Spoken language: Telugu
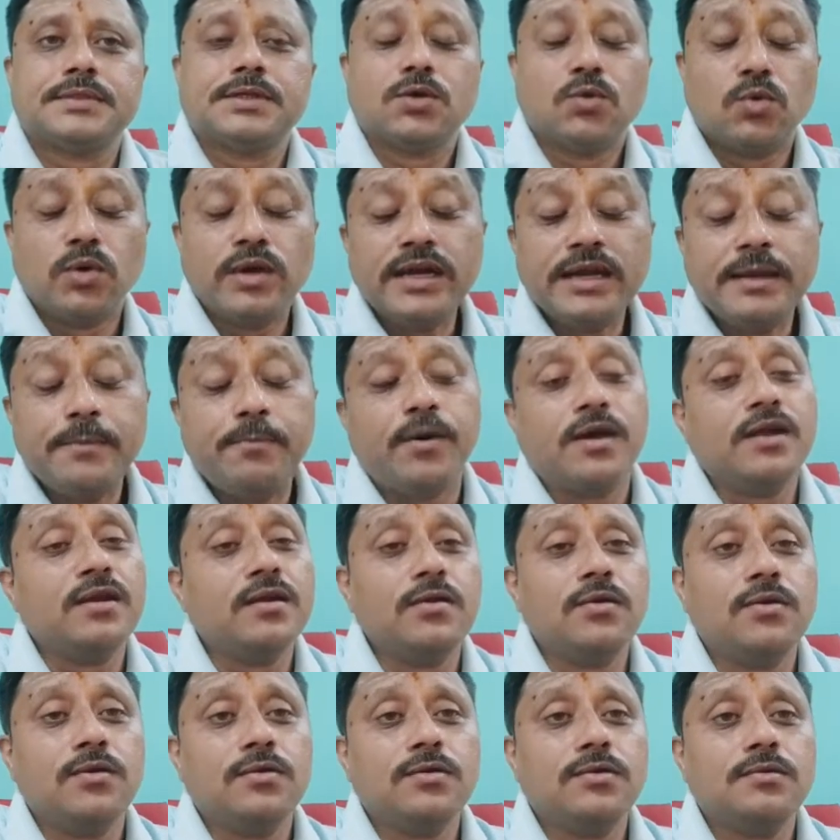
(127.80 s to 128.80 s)
కొన్ని
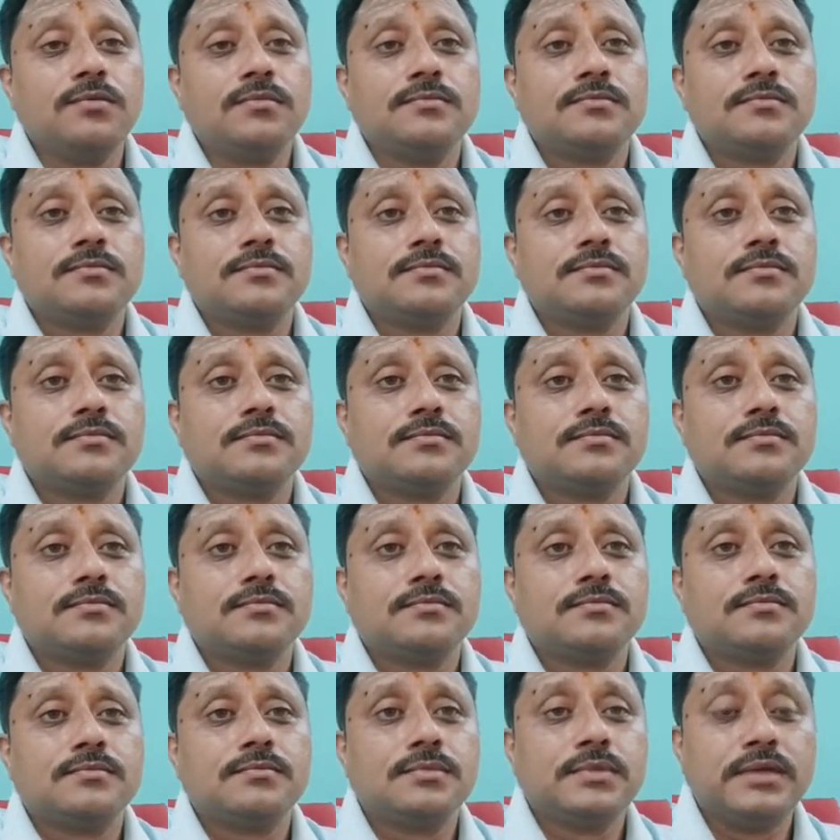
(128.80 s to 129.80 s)
పనులు
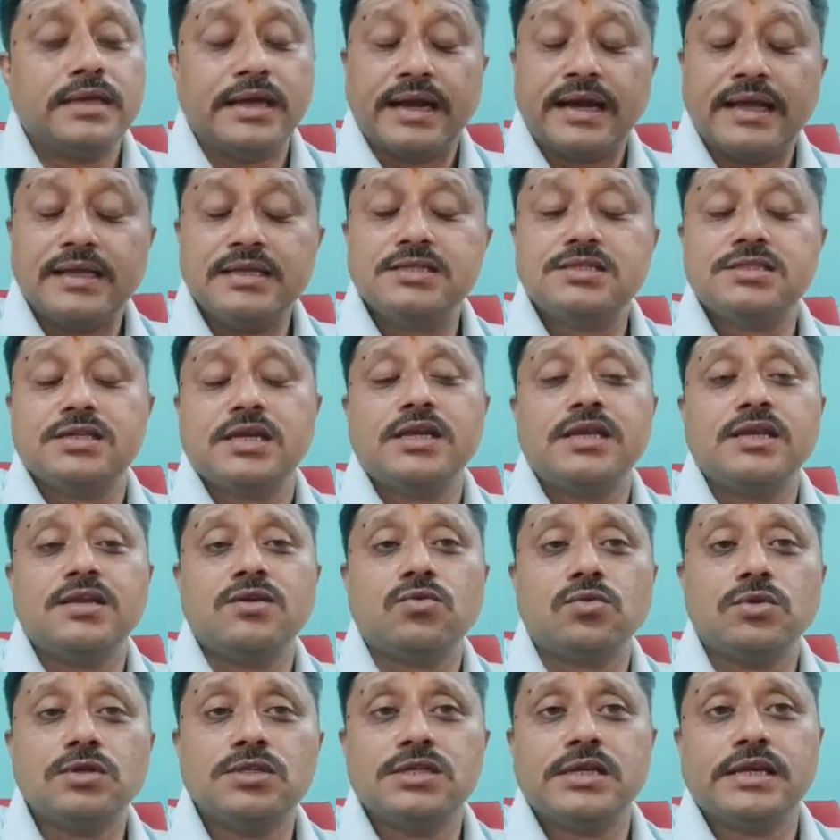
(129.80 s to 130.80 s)
ఎడం చెయ్యి
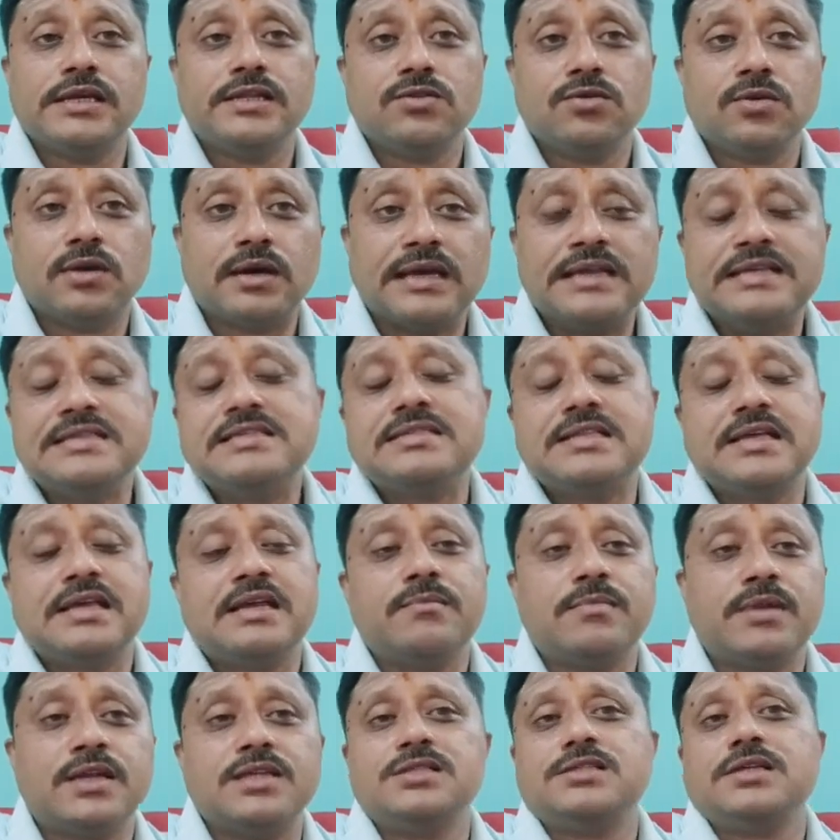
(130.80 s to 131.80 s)
కుడి చేయితో కలిస్తేనే
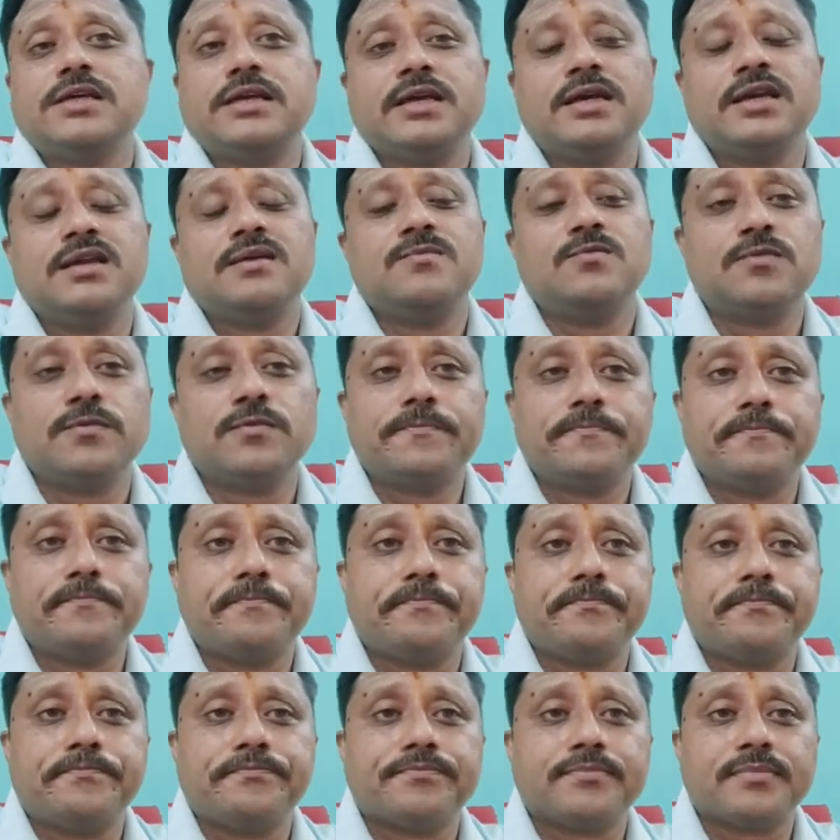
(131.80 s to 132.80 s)
మనం చేయగలము
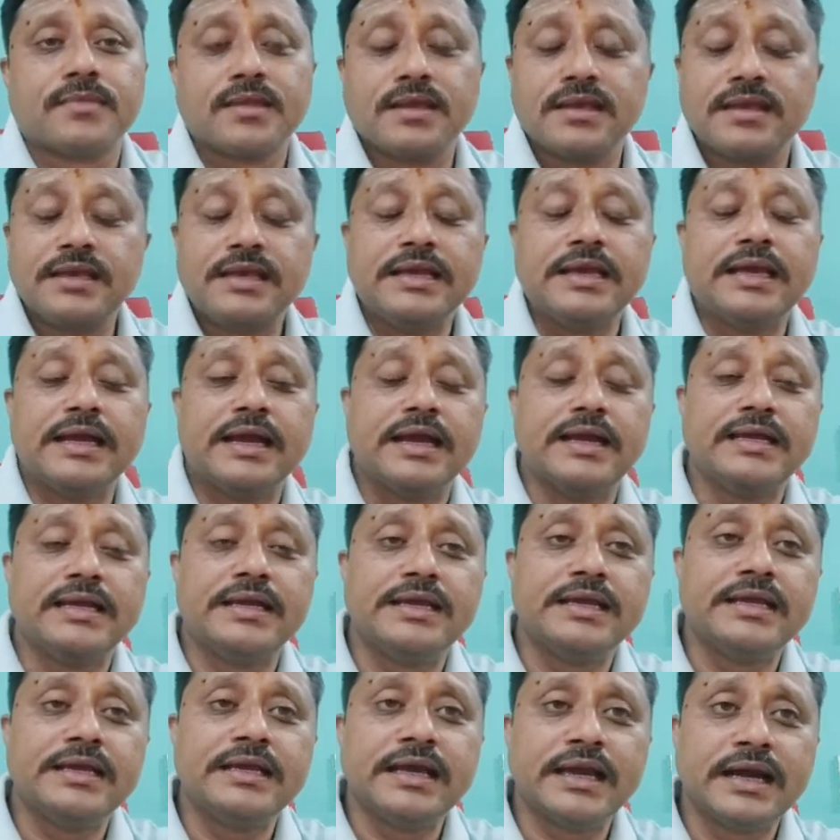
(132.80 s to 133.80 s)
ఈ
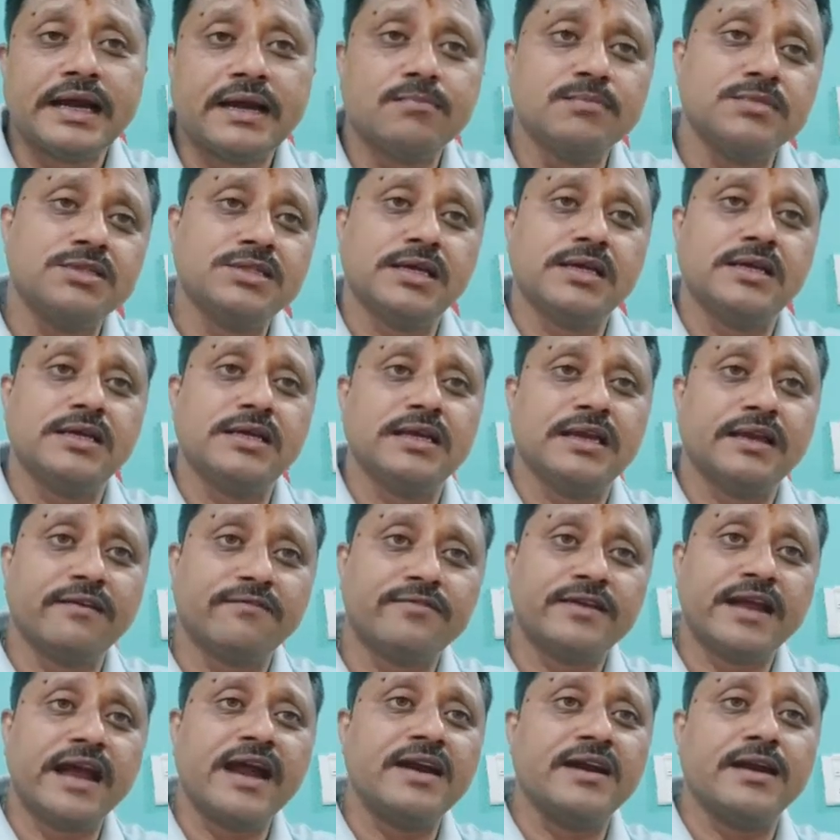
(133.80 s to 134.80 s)
ఈ ఎడం చెయ్యి
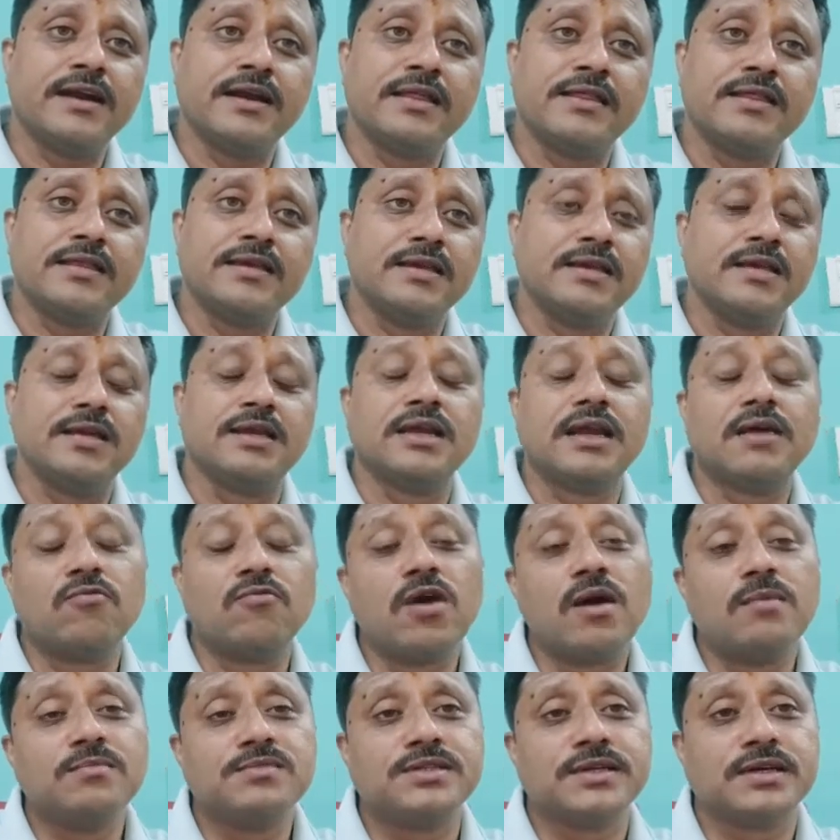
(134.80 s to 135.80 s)
లెఫ్ట్ హ్యాండ్ అనేది నా
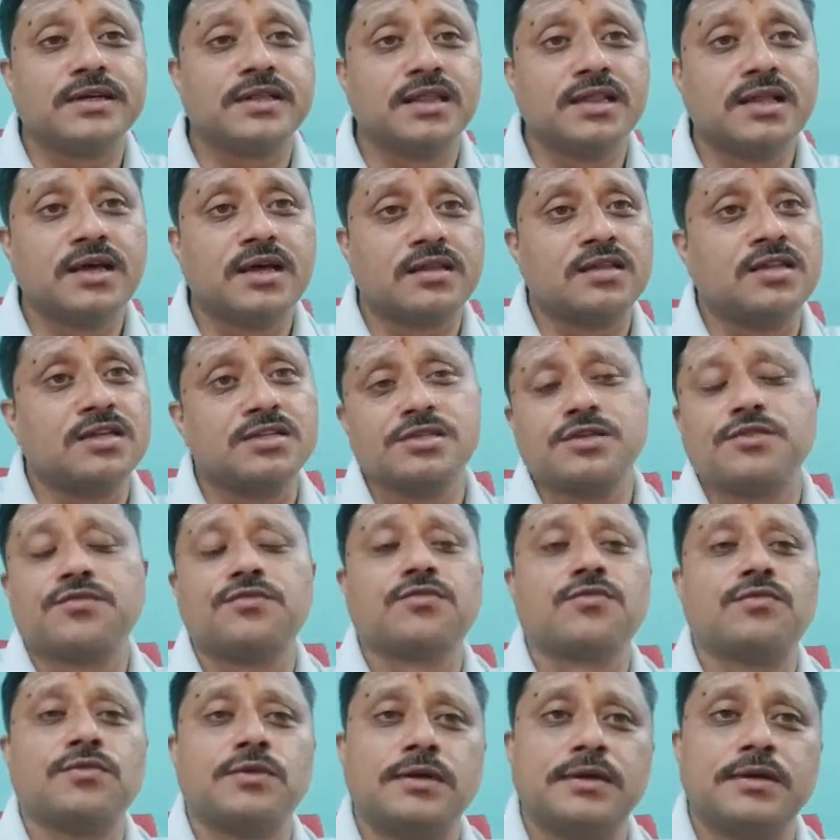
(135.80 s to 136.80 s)
వాంశ కింద అర్థం
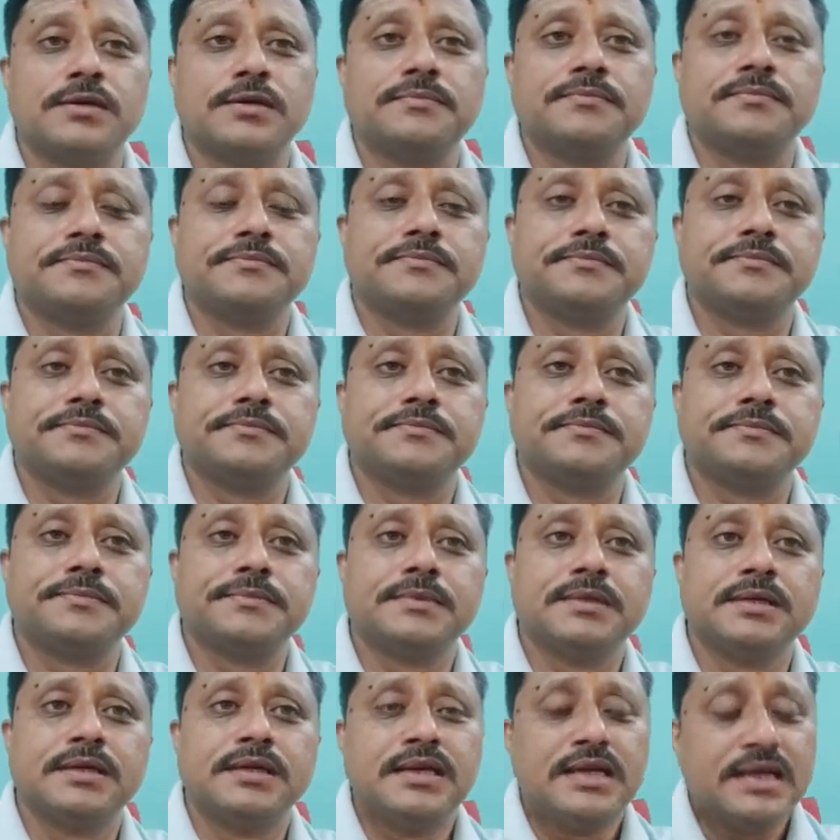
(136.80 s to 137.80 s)
చేసుకోండి
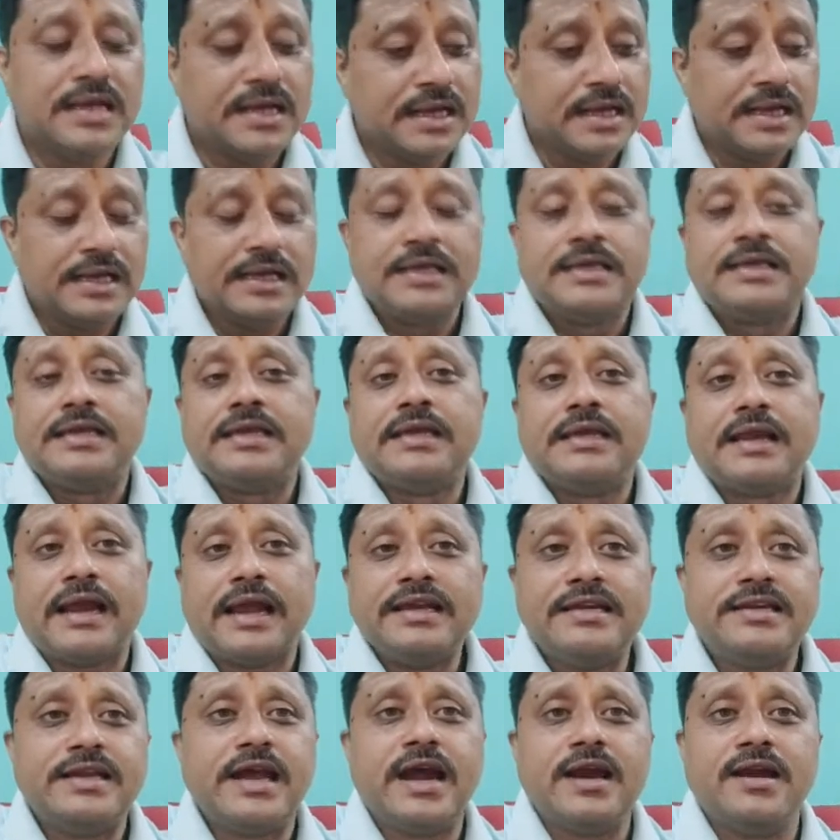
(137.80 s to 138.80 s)
ఈ
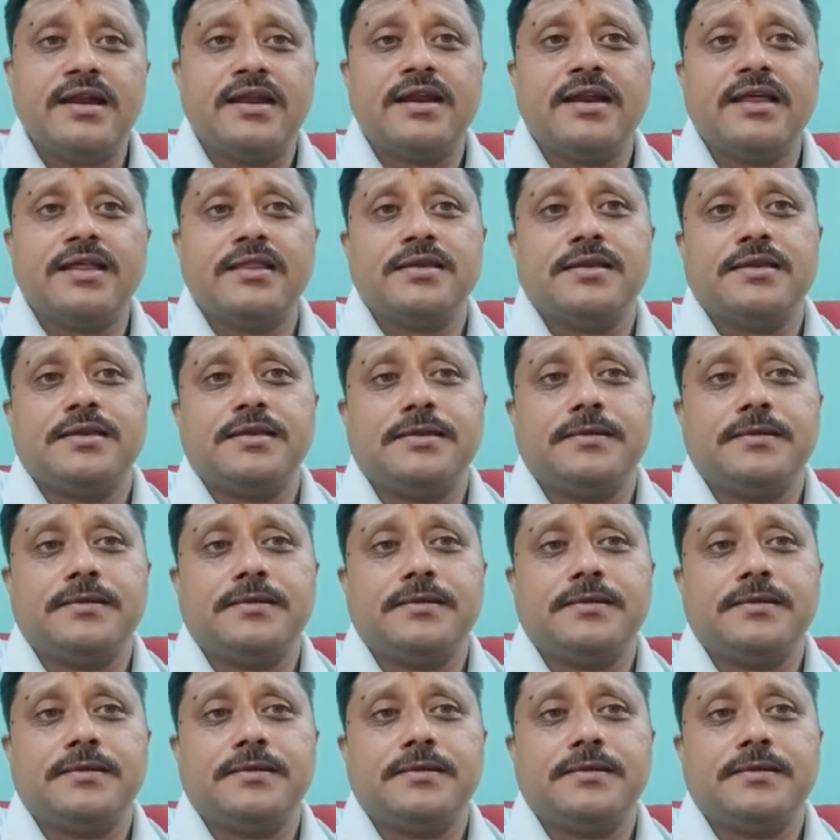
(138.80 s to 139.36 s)
రైట్ హ్యాండ్ అనేది